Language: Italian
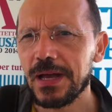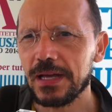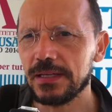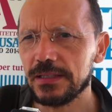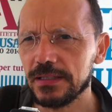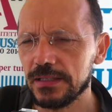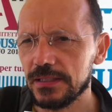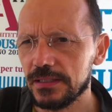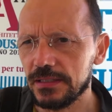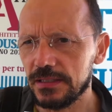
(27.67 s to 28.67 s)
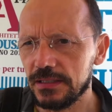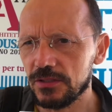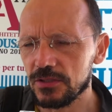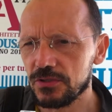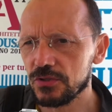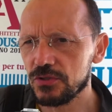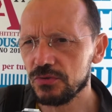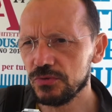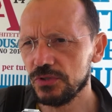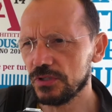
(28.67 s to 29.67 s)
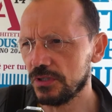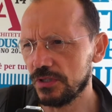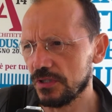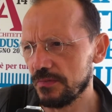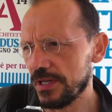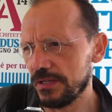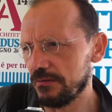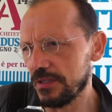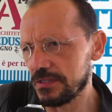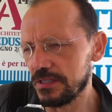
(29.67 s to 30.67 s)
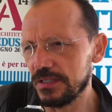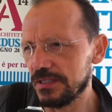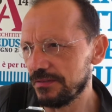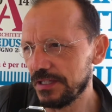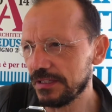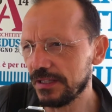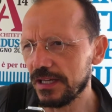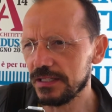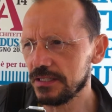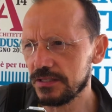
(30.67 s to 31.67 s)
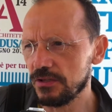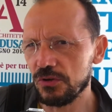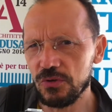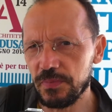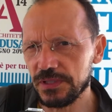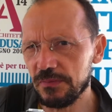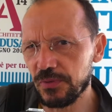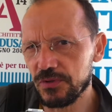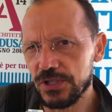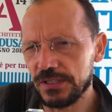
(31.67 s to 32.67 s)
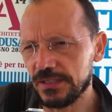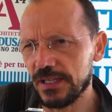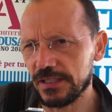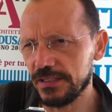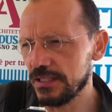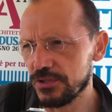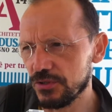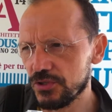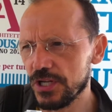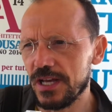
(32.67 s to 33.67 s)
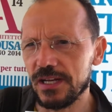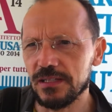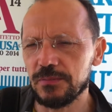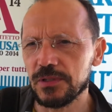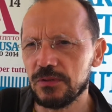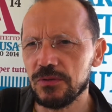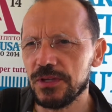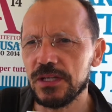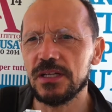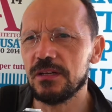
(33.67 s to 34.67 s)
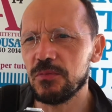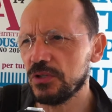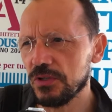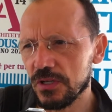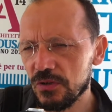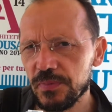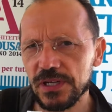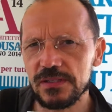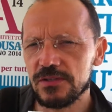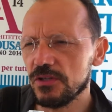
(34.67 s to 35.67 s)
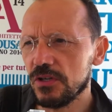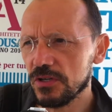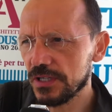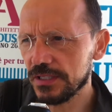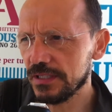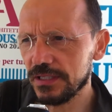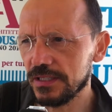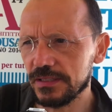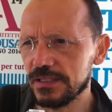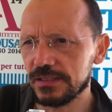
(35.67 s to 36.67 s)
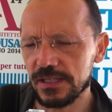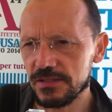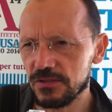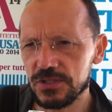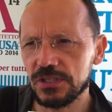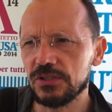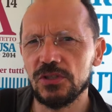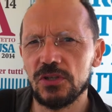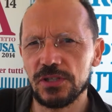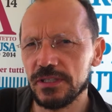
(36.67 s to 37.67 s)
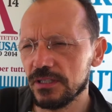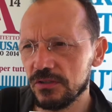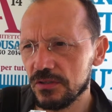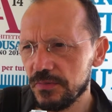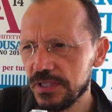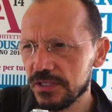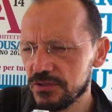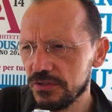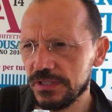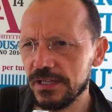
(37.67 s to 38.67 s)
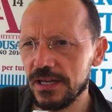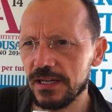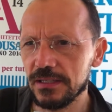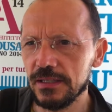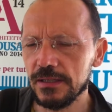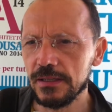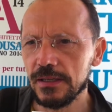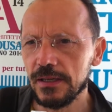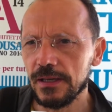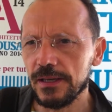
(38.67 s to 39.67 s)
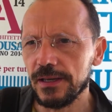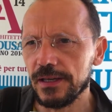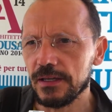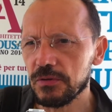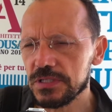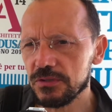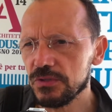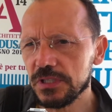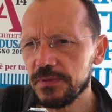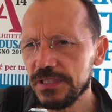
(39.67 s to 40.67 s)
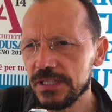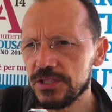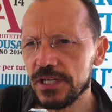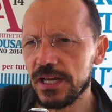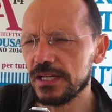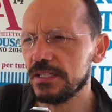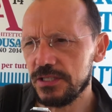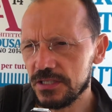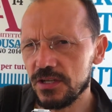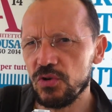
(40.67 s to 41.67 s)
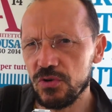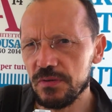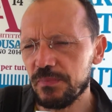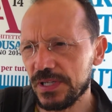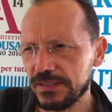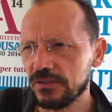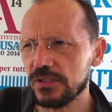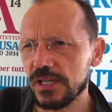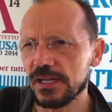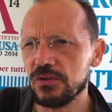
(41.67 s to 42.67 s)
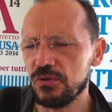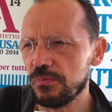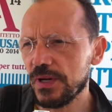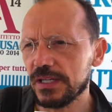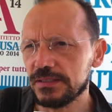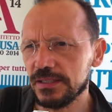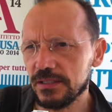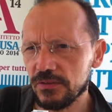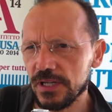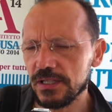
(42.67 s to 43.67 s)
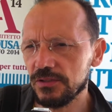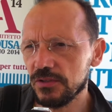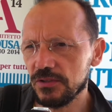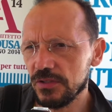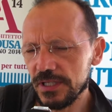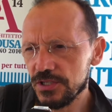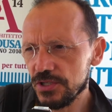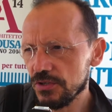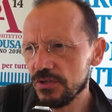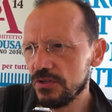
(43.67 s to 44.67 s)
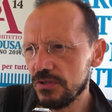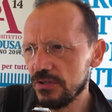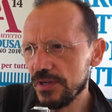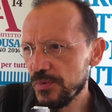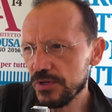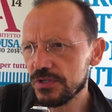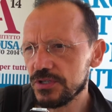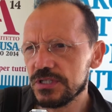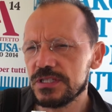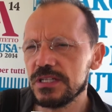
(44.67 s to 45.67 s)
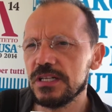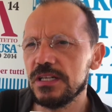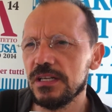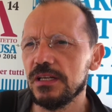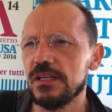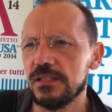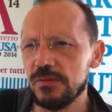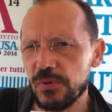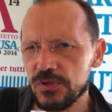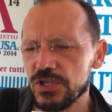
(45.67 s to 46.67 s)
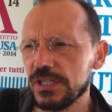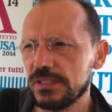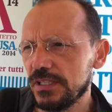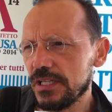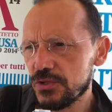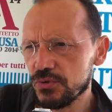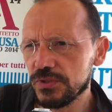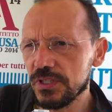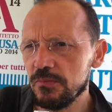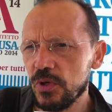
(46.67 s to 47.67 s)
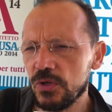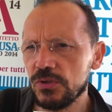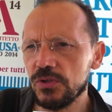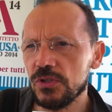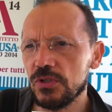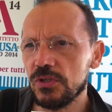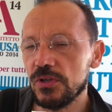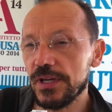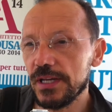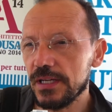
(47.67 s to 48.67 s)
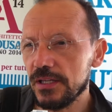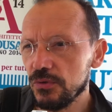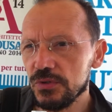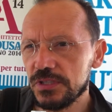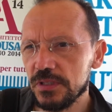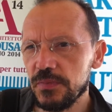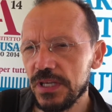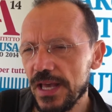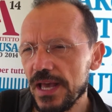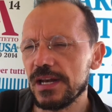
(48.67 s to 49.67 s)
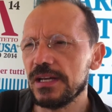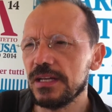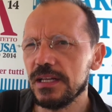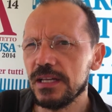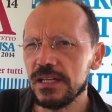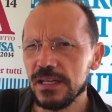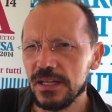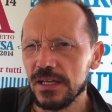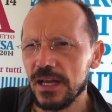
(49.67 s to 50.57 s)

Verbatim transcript: Ma, eh, il nostro studio ormai quasi da vent'anni si occupa di progettare nel sociale, per cui nel mondo della cooperazione, del, del terzo settore, dell'economia solidale eh, in questi ultimi dieci anni ci siamo in particolare occupati lavorando con l'NGO Emergency di progetti nel sud del mondo e negli ultimi anni